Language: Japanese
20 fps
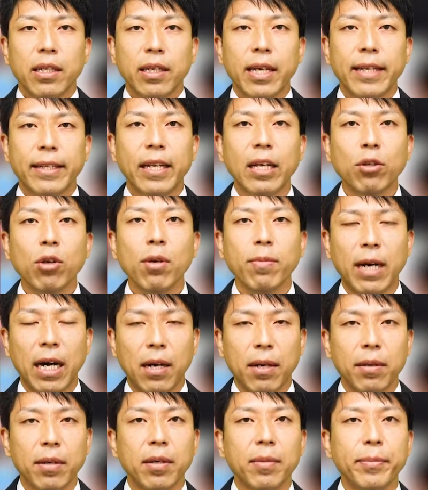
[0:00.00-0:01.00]
例えば
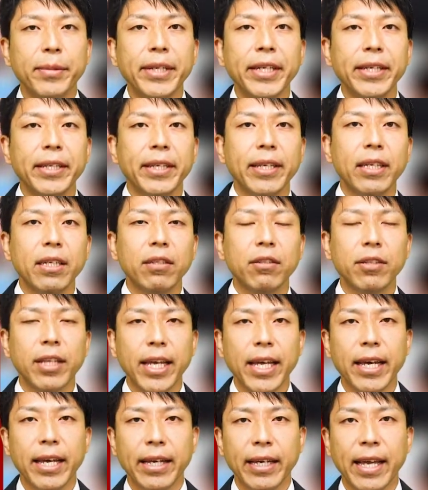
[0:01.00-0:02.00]
ミーティング
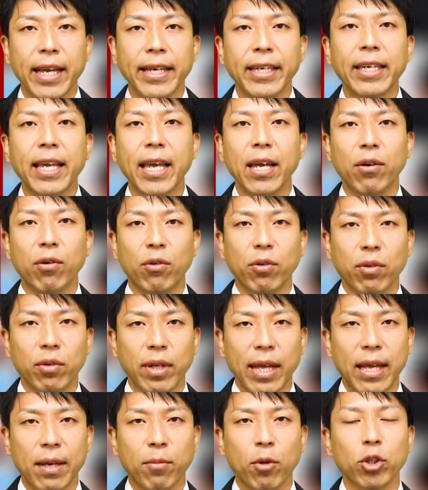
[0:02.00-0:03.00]
で意見を
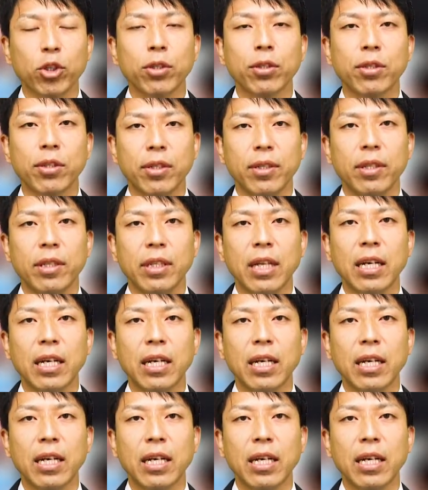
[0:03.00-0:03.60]
募集する。